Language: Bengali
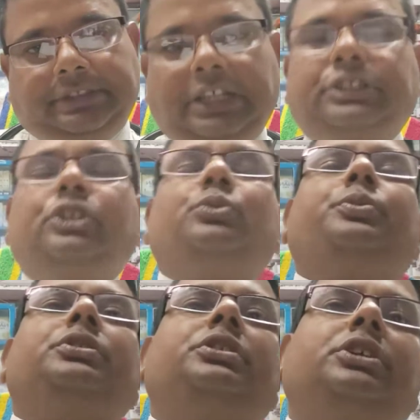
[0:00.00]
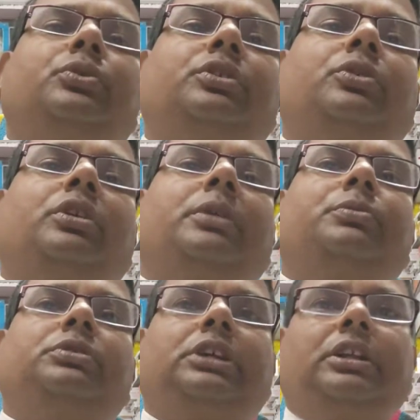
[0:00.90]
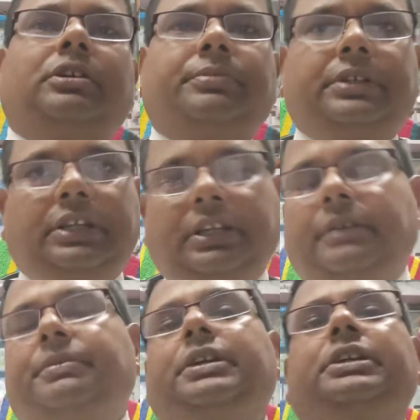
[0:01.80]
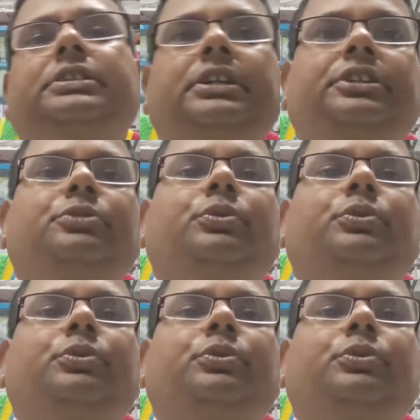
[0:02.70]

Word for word: অ্যাসিড উপর দিকে উঠে গলা বুক জ্বালা হবে এটাকেই আমরা গ্যাস্ট্রাইটিস